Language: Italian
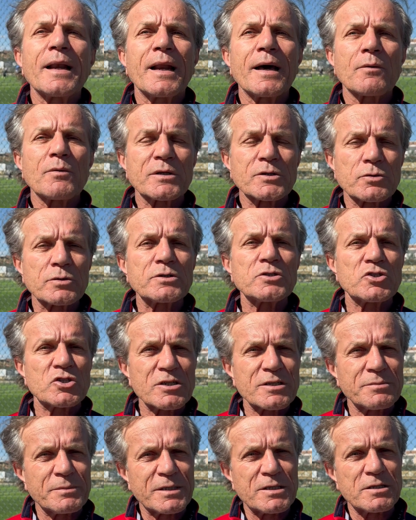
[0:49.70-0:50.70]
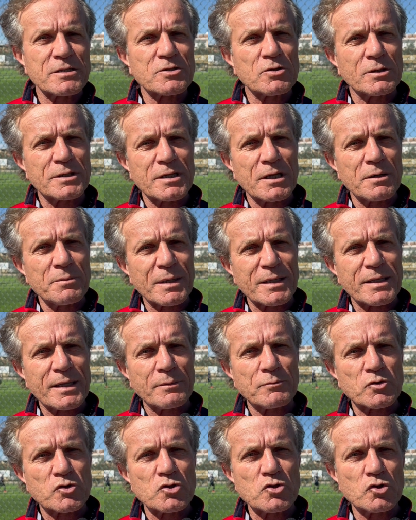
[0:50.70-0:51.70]
la quattordicesima edizione di
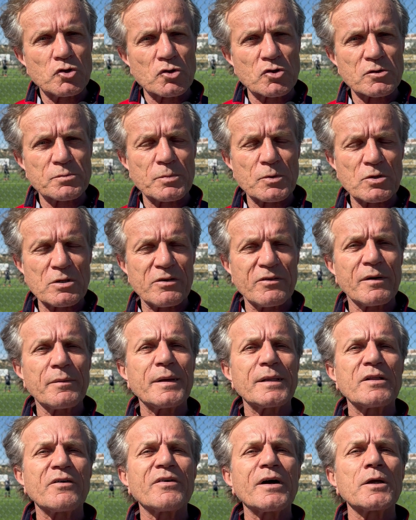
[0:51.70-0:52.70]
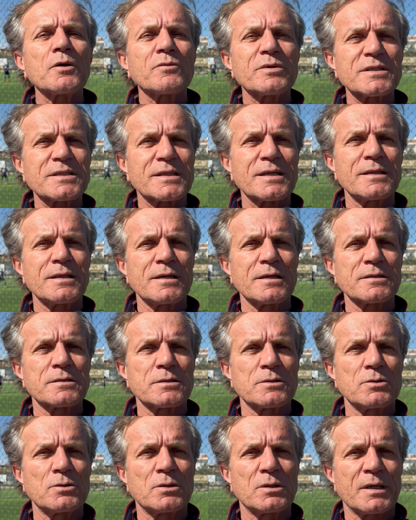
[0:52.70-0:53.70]
Rimettiamoci in gioco sportivamente va in questa
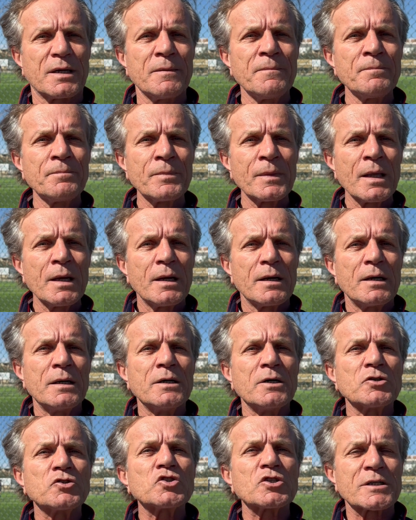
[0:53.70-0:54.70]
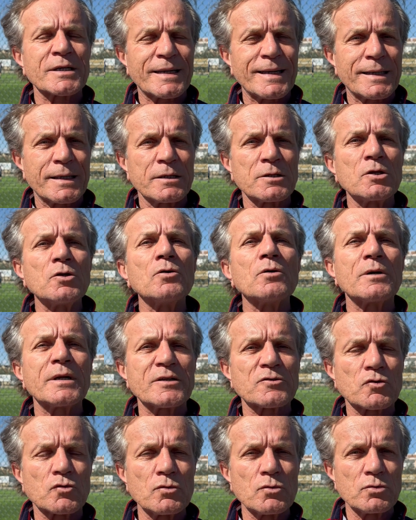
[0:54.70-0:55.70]
direzione, eh, cercare di non
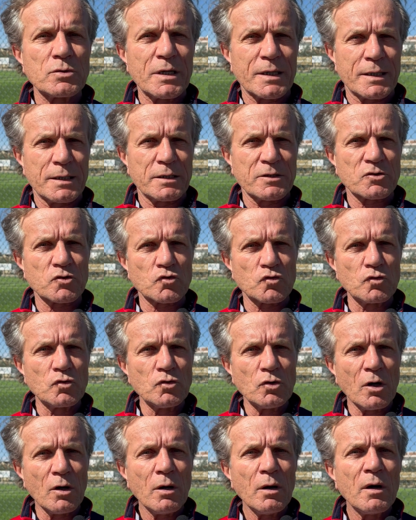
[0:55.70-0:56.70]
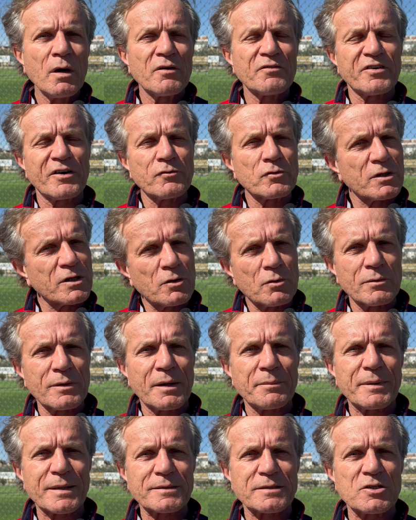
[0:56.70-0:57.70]
escludere nessuno, favorire
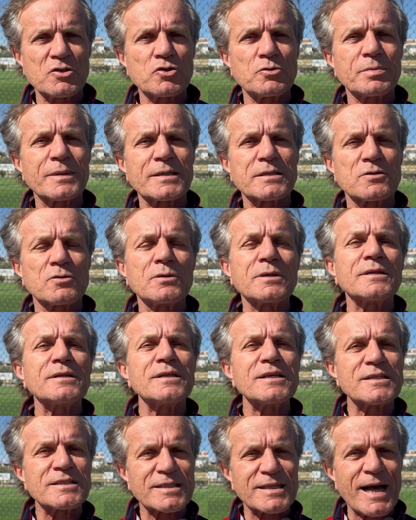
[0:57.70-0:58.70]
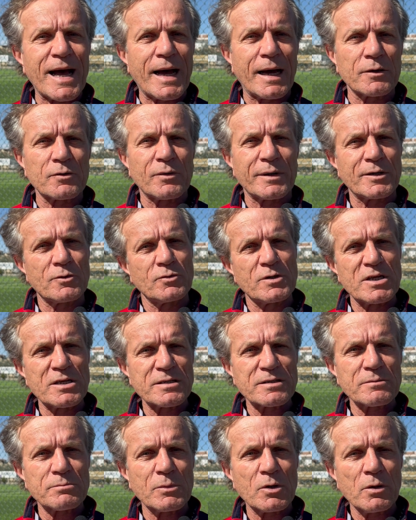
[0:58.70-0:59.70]
una partecipazione di sano
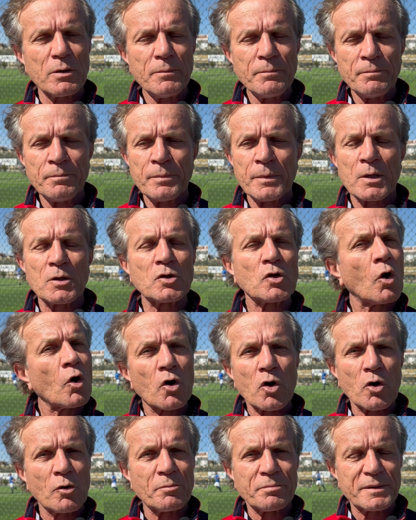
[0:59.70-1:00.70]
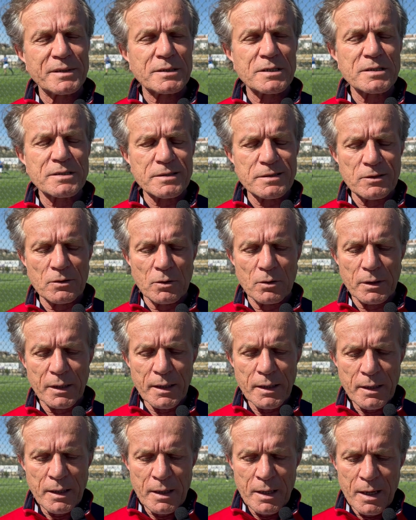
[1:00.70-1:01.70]
agonismo non
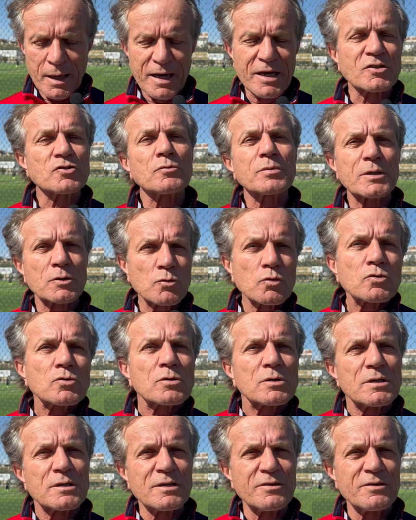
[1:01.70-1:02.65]
competizione e soprattutto di